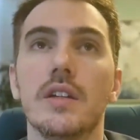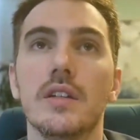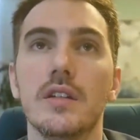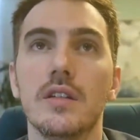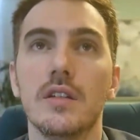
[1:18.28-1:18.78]

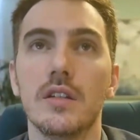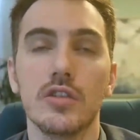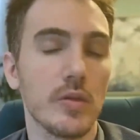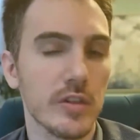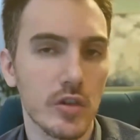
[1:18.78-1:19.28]
E
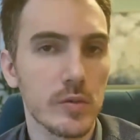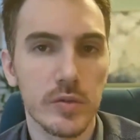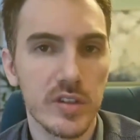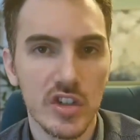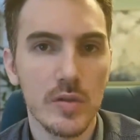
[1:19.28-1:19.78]
isso é a mesma coisa
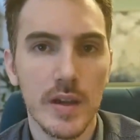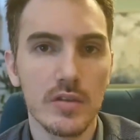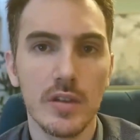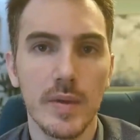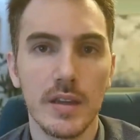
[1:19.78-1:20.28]
para os
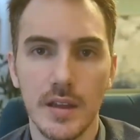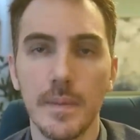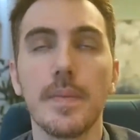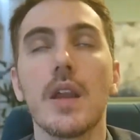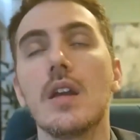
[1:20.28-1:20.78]
sentimentos também, tá?